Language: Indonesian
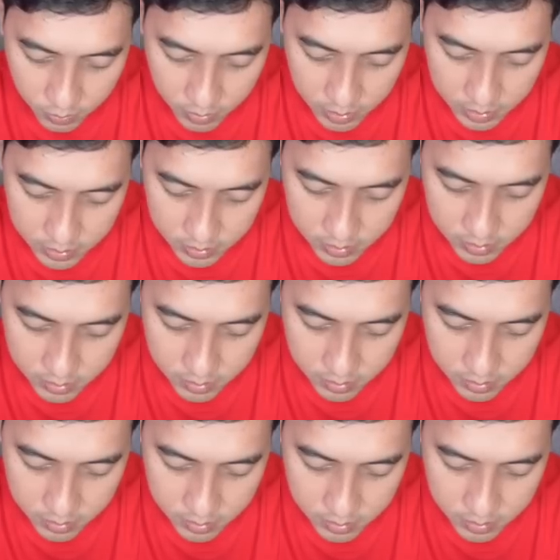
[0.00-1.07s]
gua
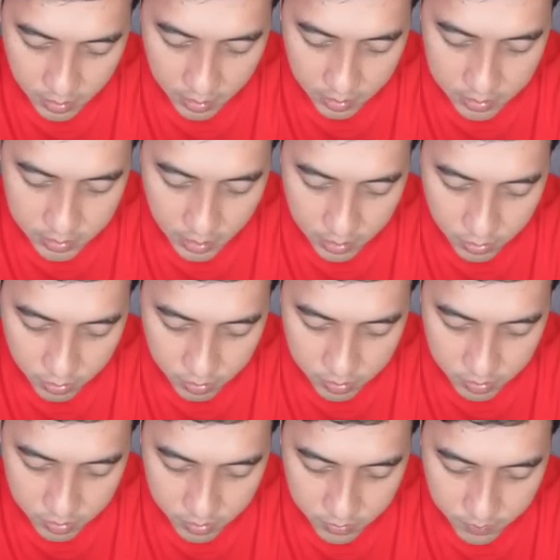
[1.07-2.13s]
jangan ke stand dong
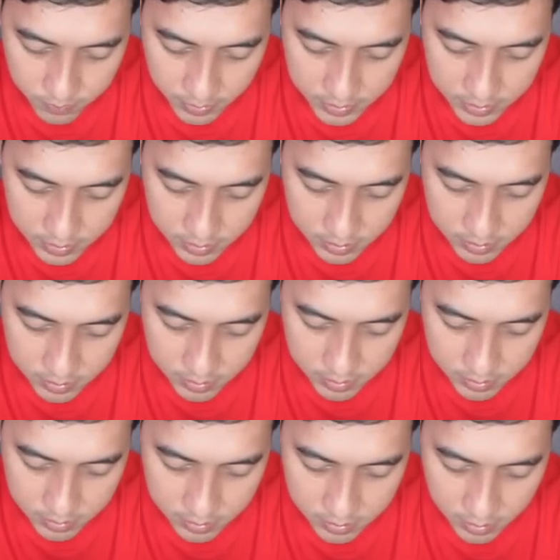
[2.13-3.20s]
please
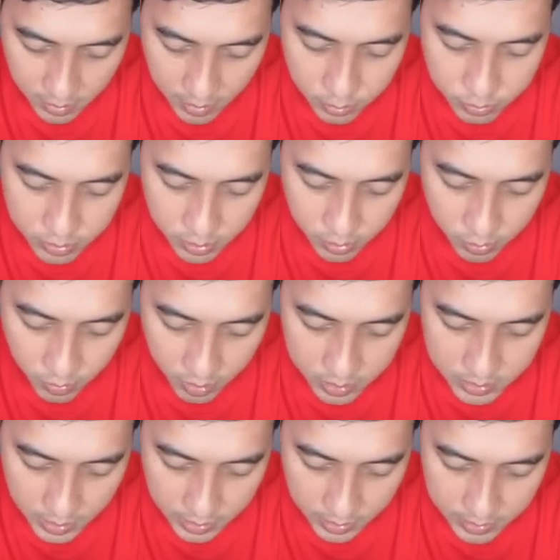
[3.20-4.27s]
aduh jilong gua ke
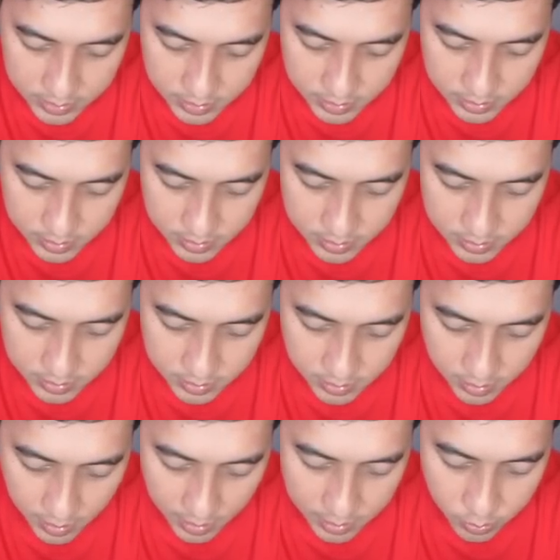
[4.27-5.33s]
stand guys
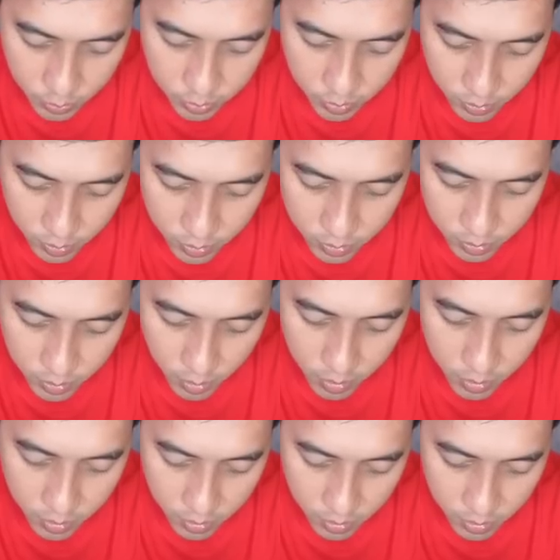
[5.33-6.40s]
aduh oh
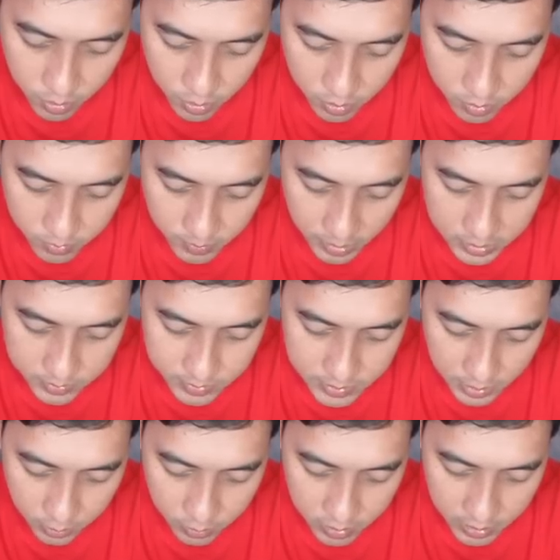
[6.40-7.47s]
masih
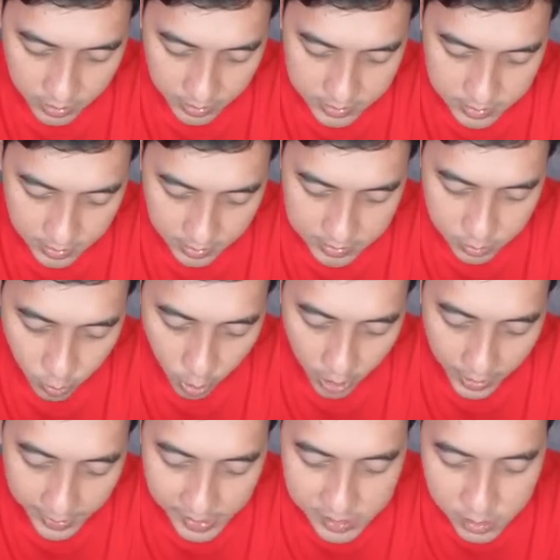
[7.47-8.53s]
bisa ulti guys let's go
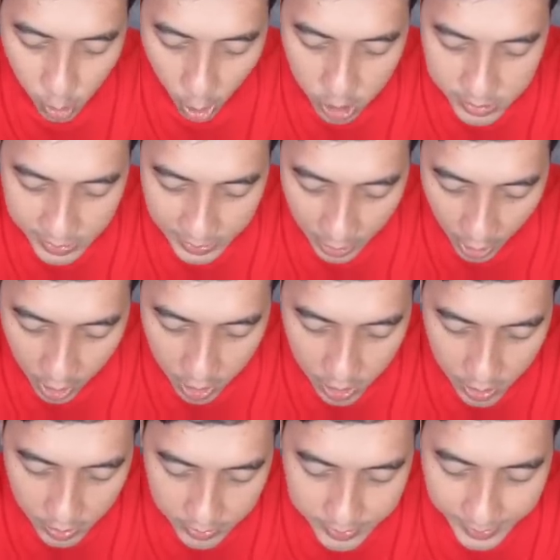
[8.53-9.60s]
let's go jilong
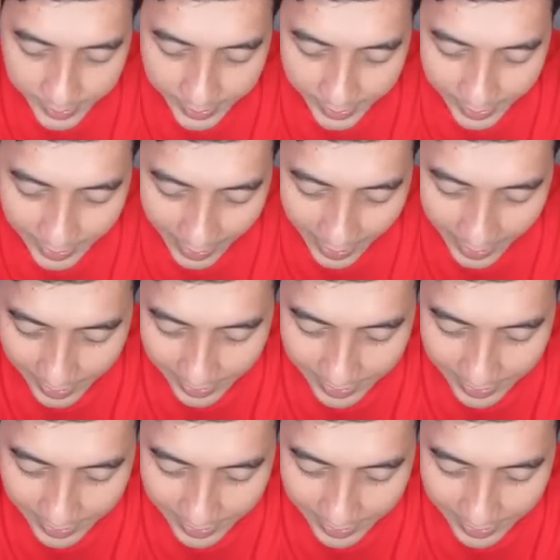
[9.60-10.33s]
gila